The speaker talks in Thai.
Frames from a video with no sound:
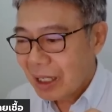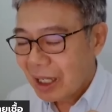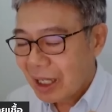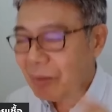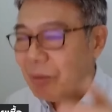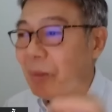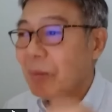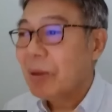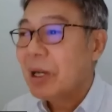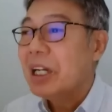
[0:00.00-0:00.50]
แล้
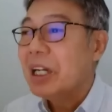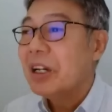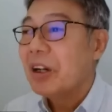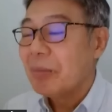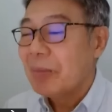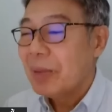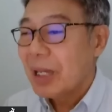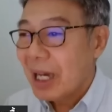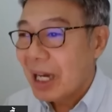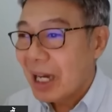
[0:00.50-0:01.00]
วผมขึ้นด
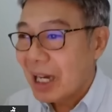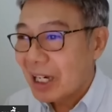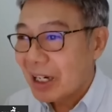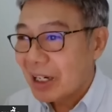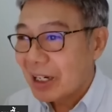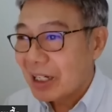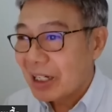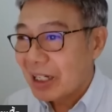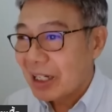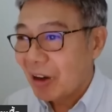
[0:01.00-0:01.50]
อกเบี้ย
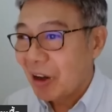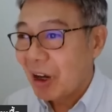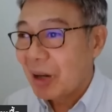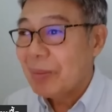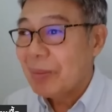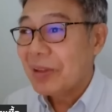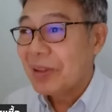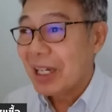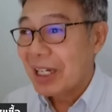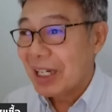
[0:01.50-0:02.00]
ร้อย
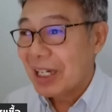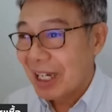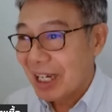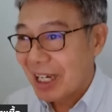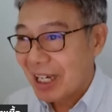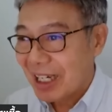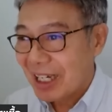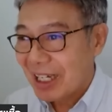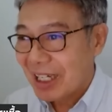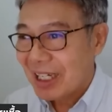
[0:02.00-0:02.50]
เปอร์เซ็นต์
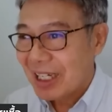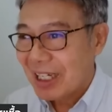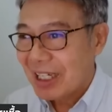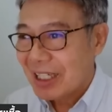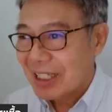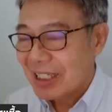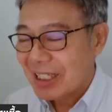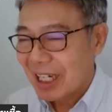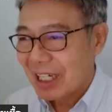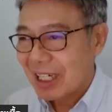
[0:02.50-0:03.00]
นะ
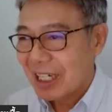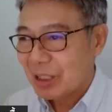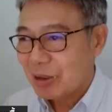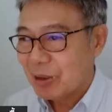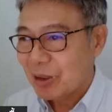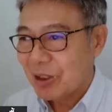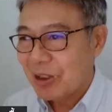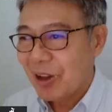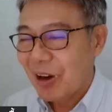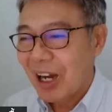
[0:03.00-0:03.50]
จาก หนึ่ง
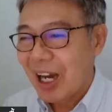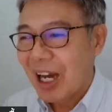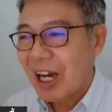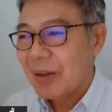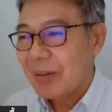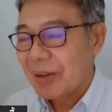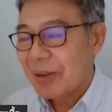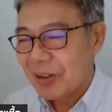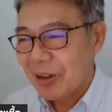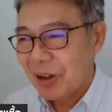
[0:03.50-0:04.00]
จุดสองห้า
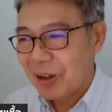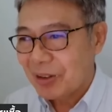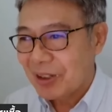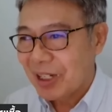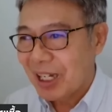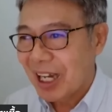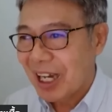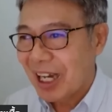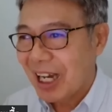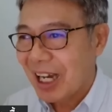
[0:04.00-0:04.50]
เป็น สองจุ
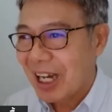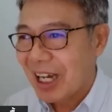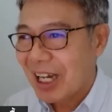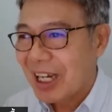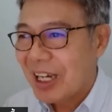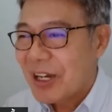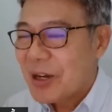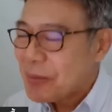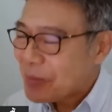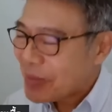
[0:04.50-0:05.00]
ดห้า
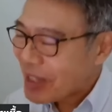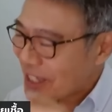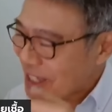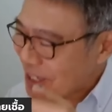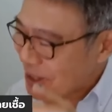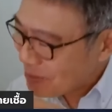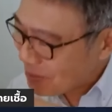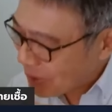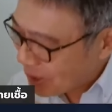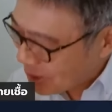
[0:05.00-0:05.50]

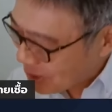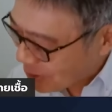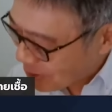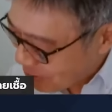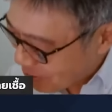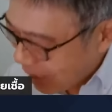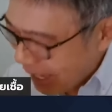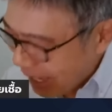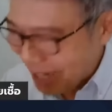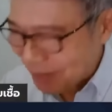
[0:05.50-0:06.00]
มันดู
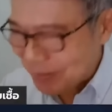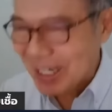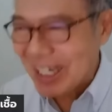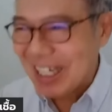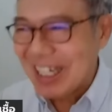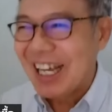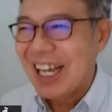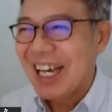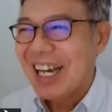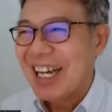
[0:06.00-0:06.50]
แปลกเหมือน
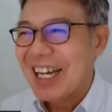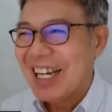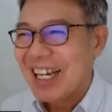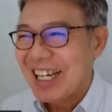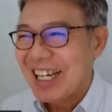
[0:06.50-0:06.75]
กันนะ